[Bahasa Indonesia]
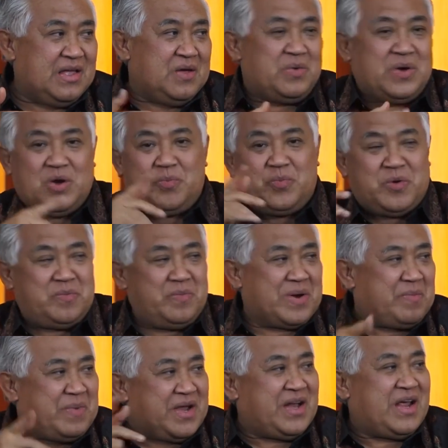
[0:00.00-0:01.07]
walaupun
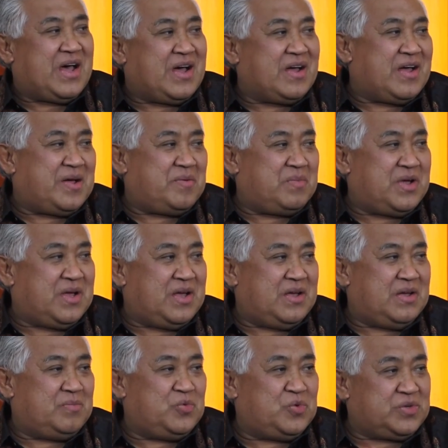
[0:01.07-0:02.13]
berbeda agama,
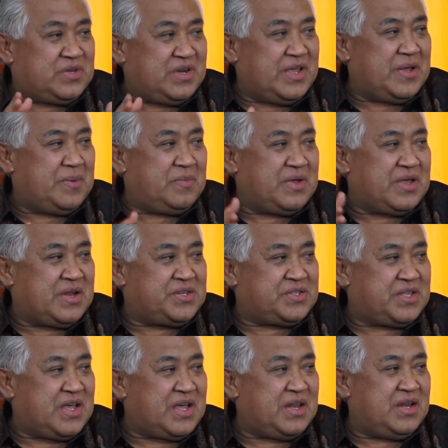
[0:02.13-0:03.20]
Muslim,
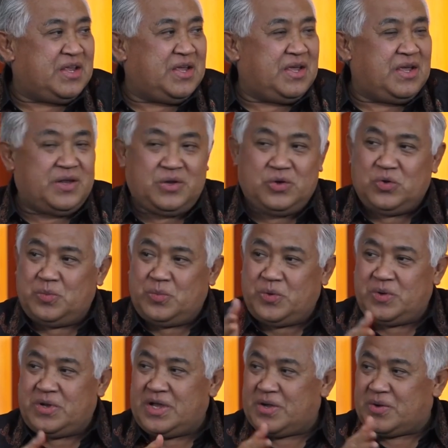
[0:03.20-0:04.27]
Kristiani, Hindu,
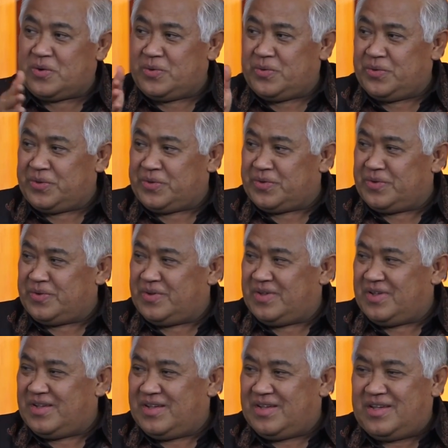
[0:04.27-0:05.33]
Buddha, Konghucu,
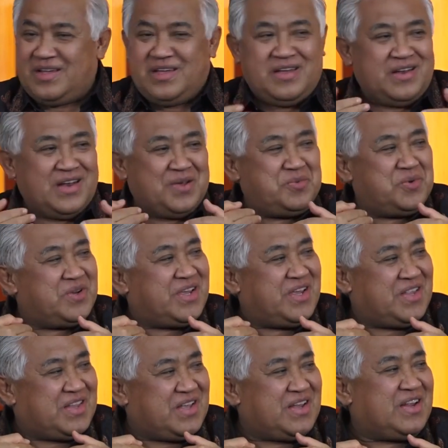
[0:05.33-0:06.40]
namun
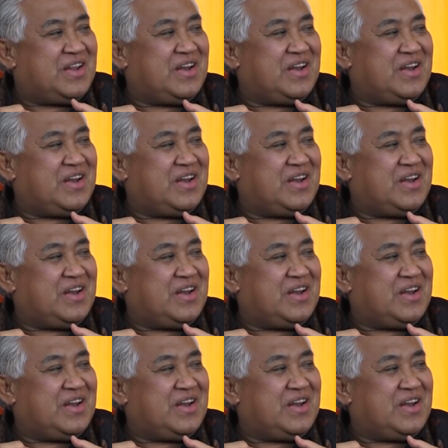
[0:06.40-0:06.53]
kita